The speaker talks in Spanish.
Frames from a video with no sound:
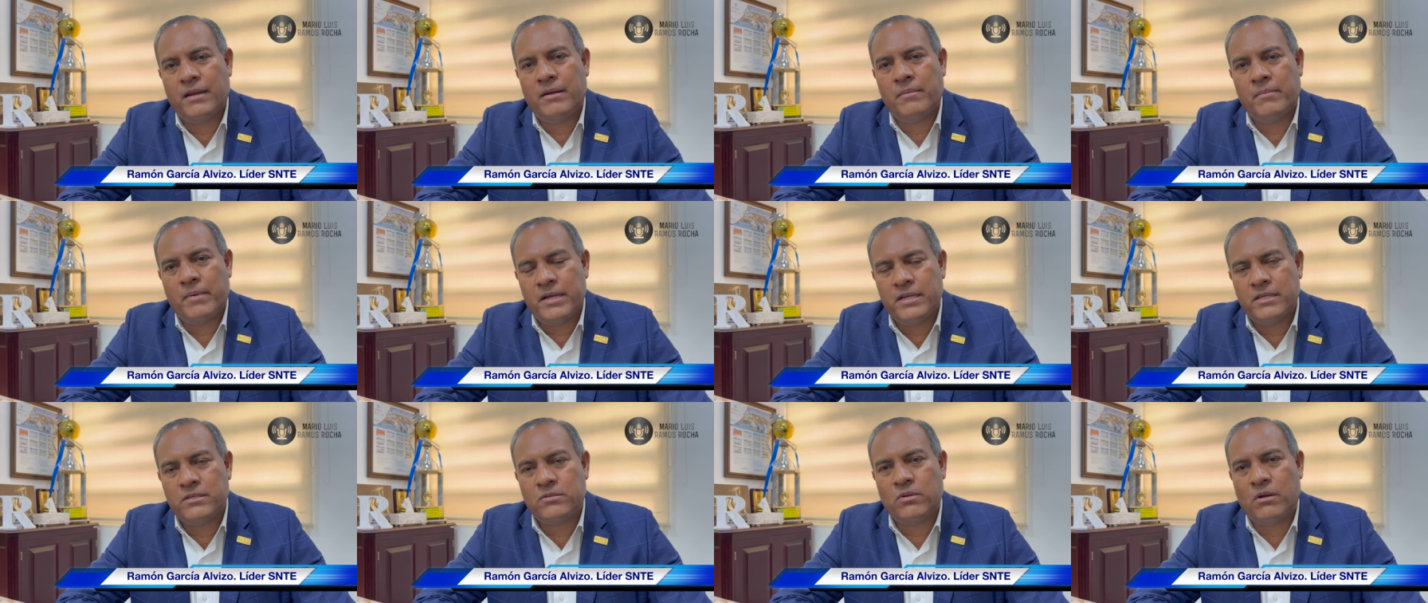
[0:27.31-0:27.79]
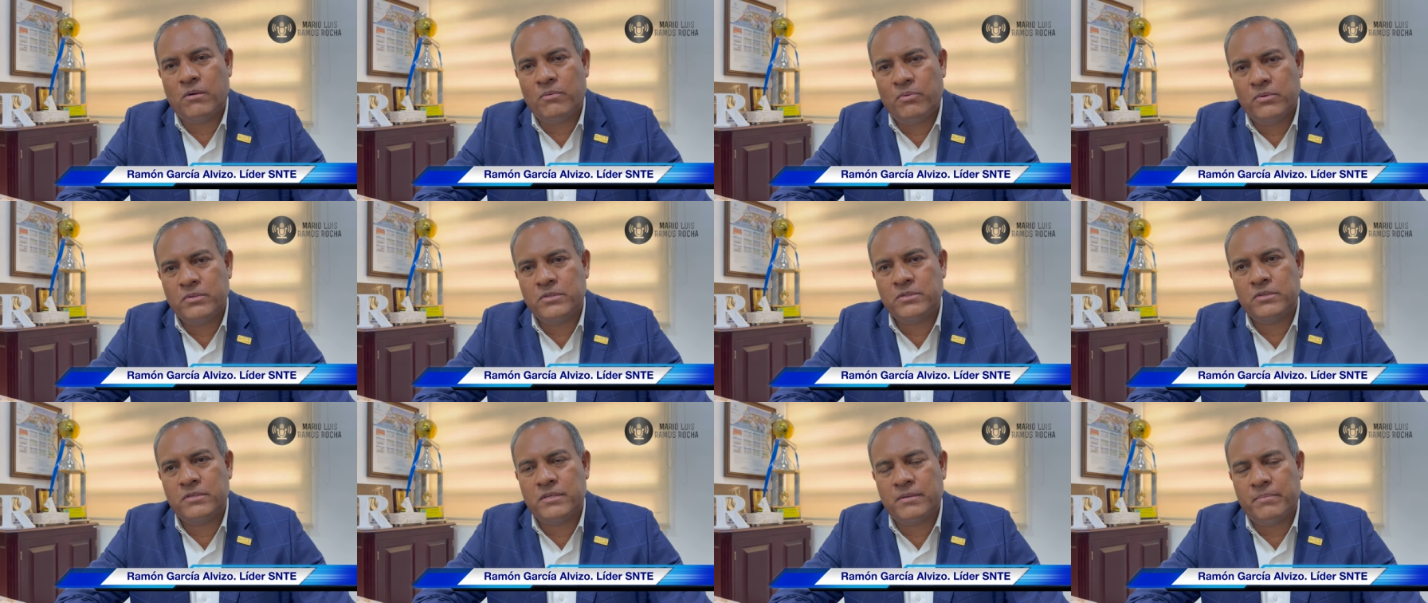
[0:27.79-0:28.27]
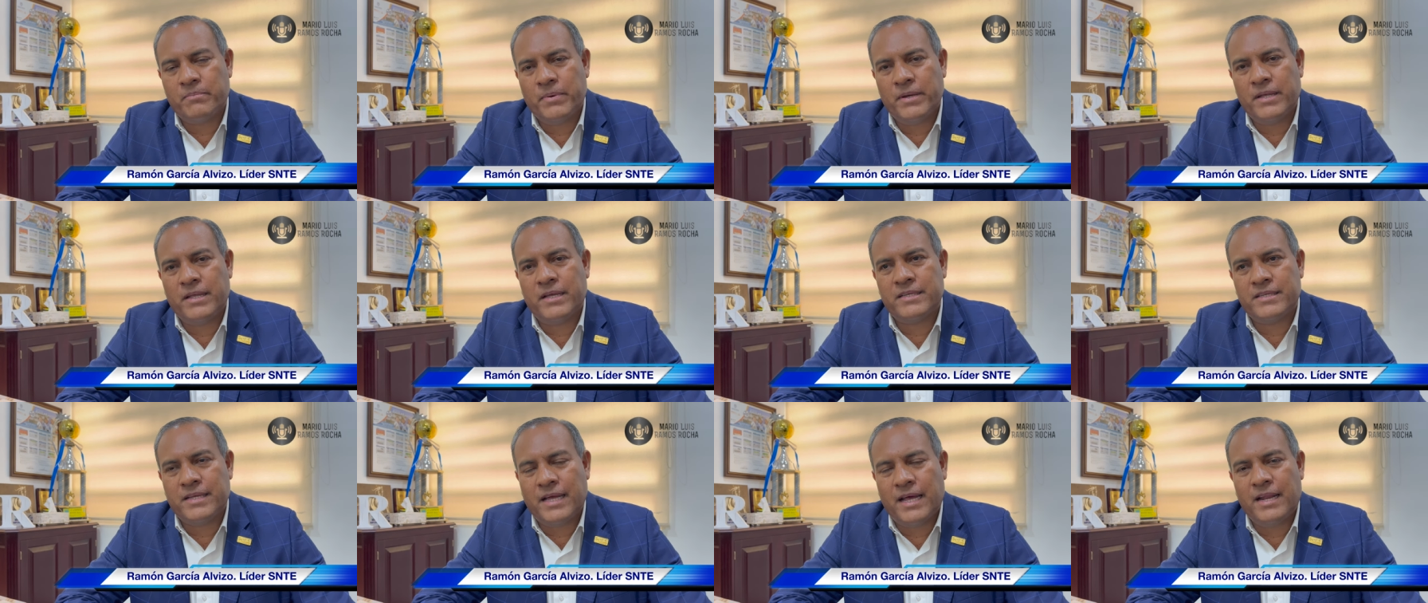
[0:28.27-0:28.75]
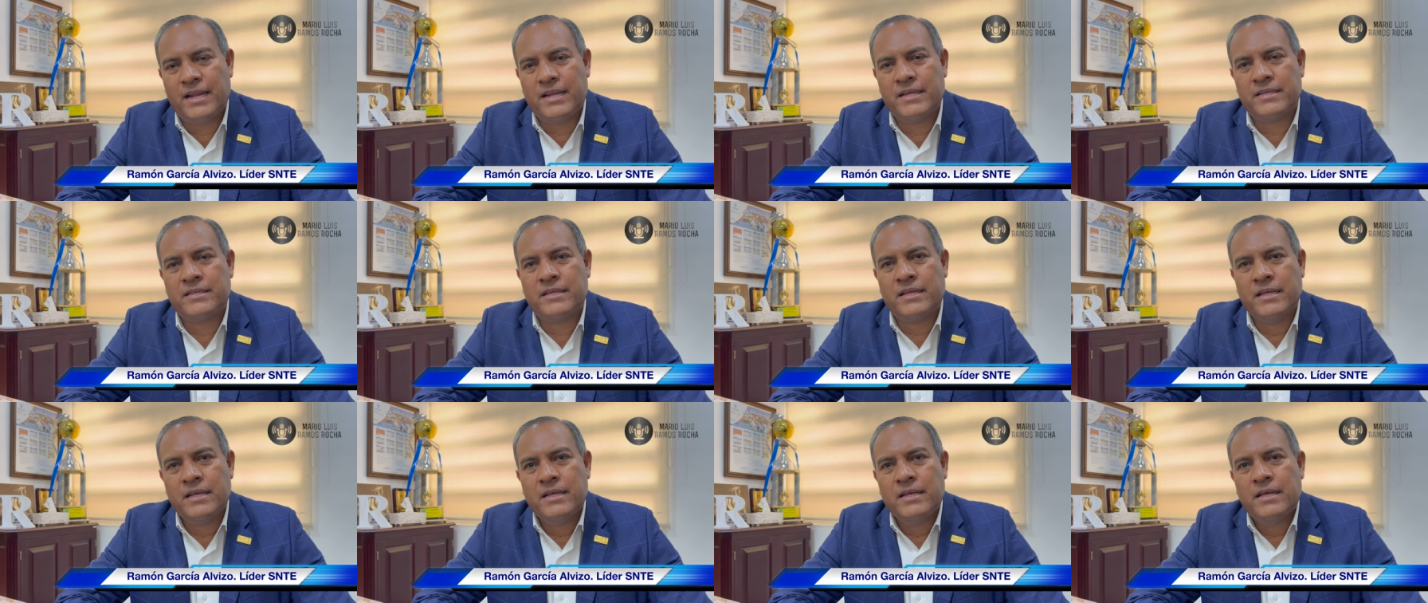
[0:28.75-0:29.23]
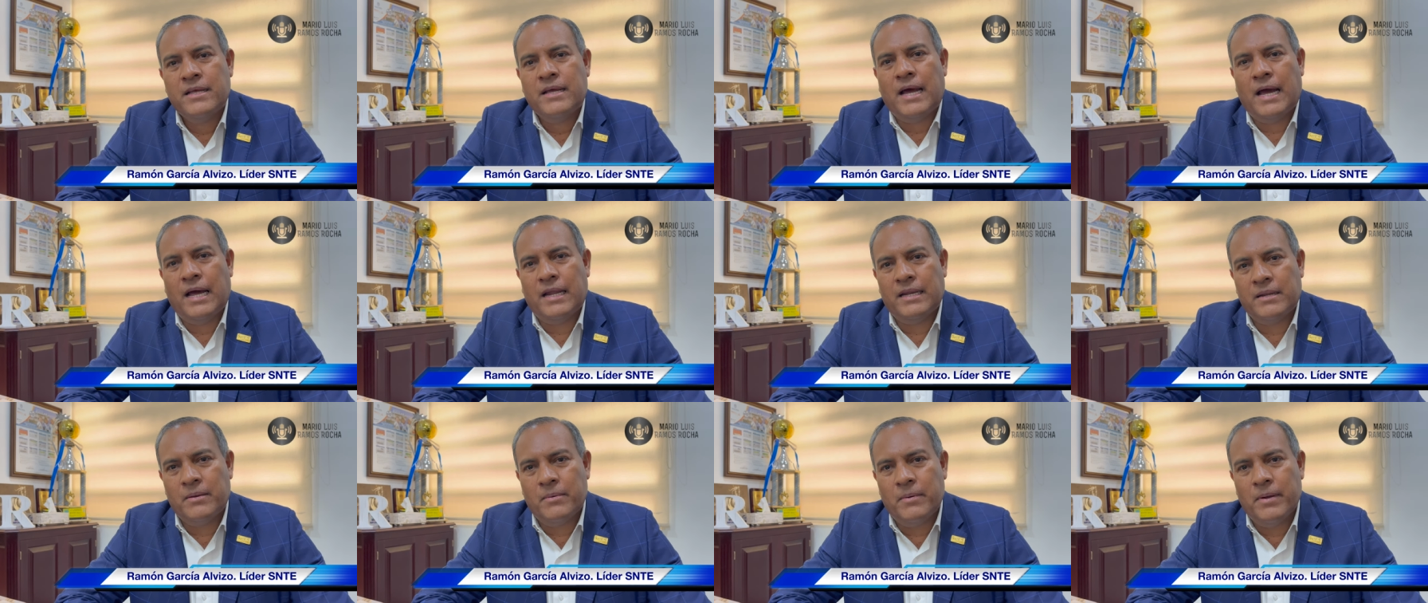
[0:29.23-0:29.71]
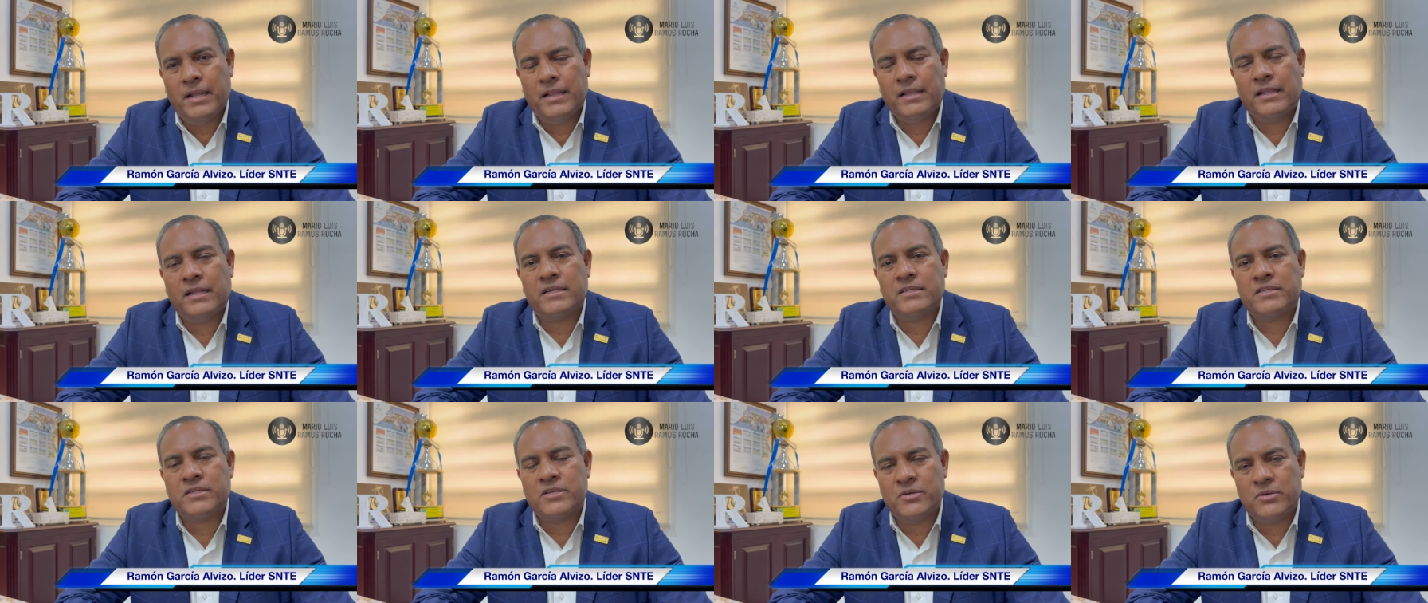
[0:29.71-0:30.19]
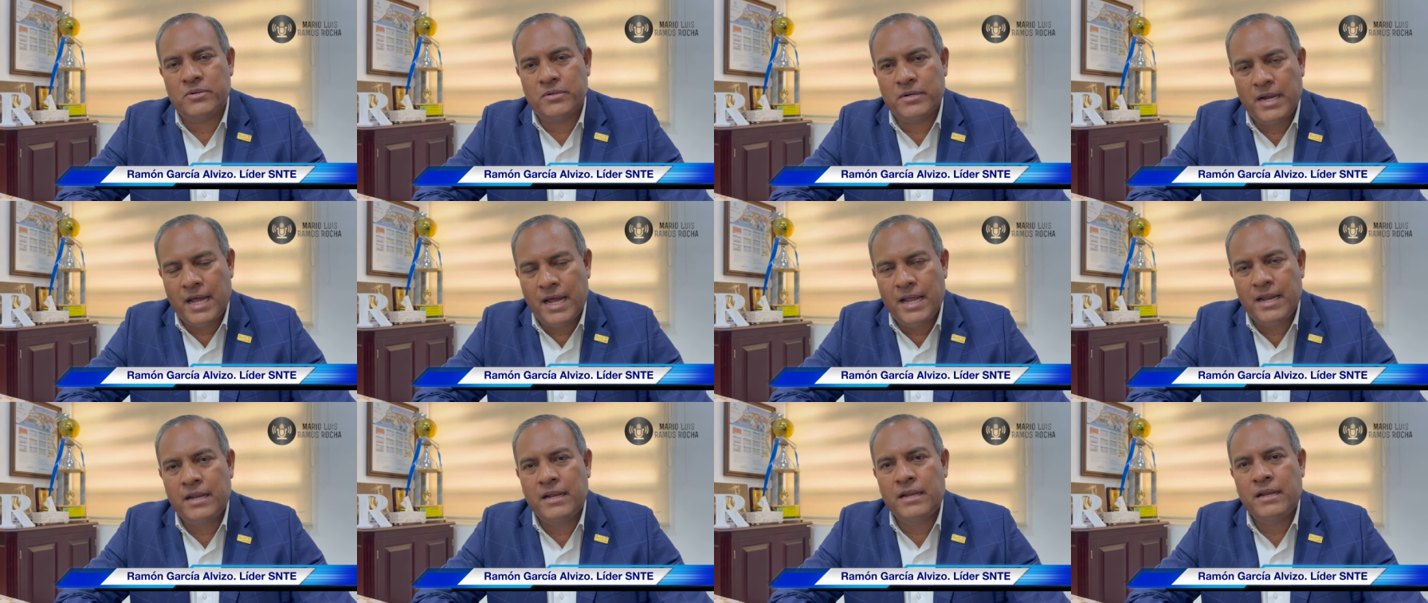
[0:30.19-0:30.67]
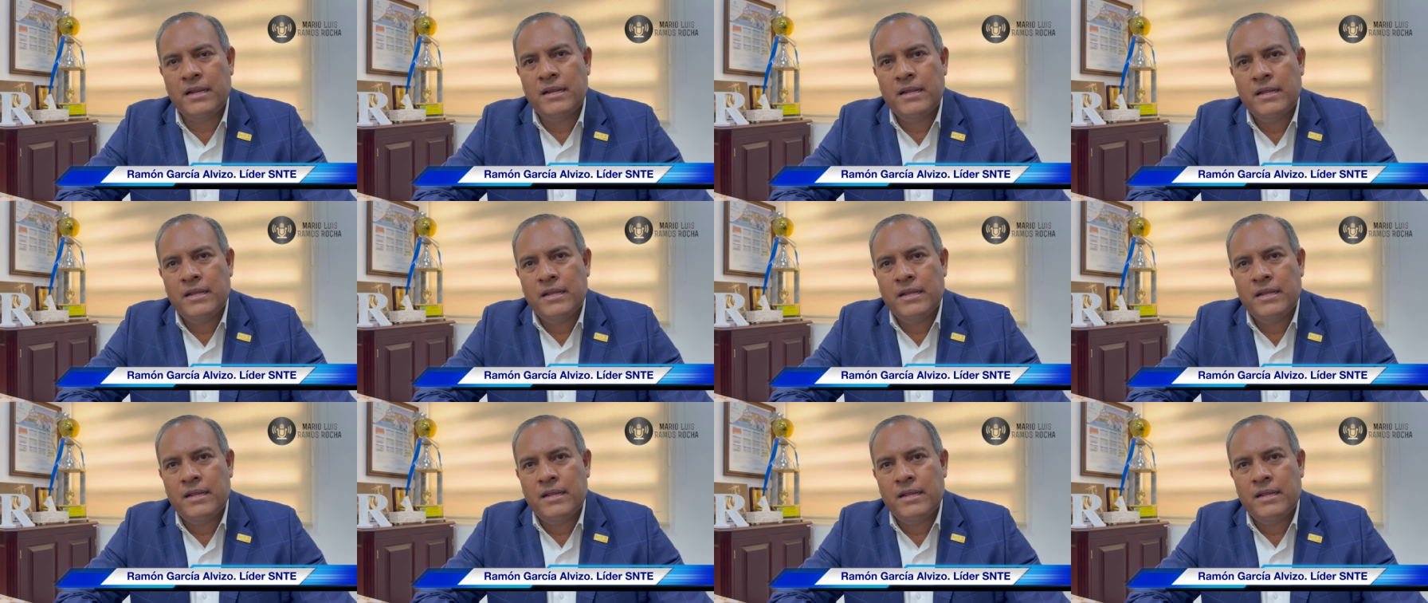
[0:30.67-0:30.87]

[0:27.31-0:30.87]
el maestro Alfonso Cepeda Salas, a nivel nacional,